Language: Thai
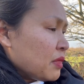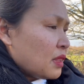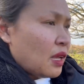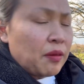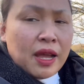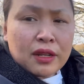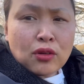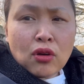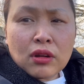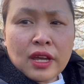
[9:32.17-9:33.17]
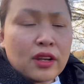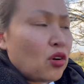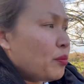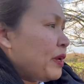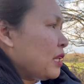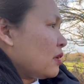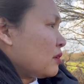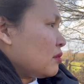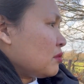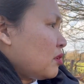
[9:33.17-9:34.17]
แต่ว่านกไอโรบิน
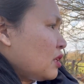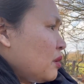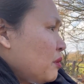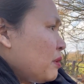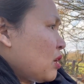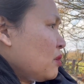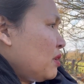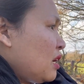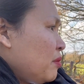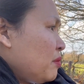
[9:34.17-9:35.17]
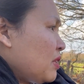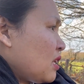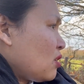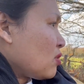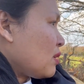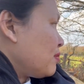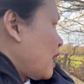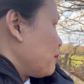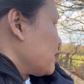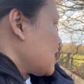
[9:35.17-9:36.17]
ตรงนี้มันไม่ค่อยมี มันมีแต่นก
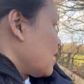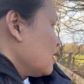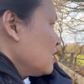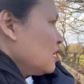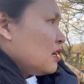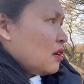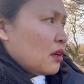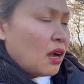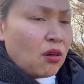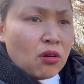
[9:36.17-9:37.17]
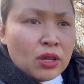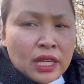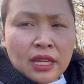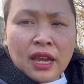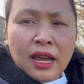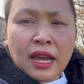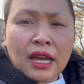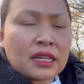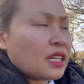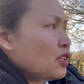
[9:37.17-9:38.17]
ดำๆมาจ้ะเขาเขี่ยหา
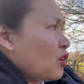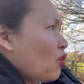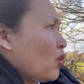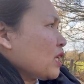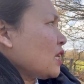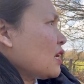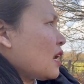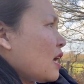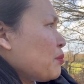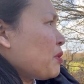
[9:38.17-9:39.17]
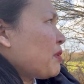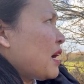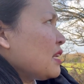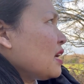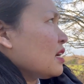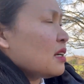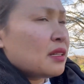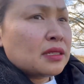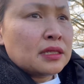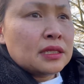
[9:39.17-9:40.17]
กินหนอนกินอะไรประมาณเนี้ย
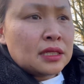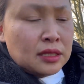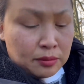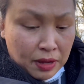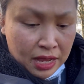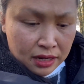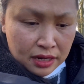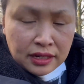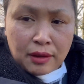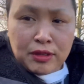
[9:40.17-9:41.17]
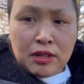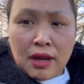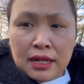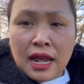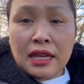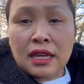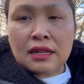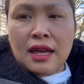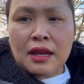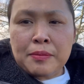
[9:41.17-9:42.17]
ไปเดินกลับดีกว่าได้เห็ดละ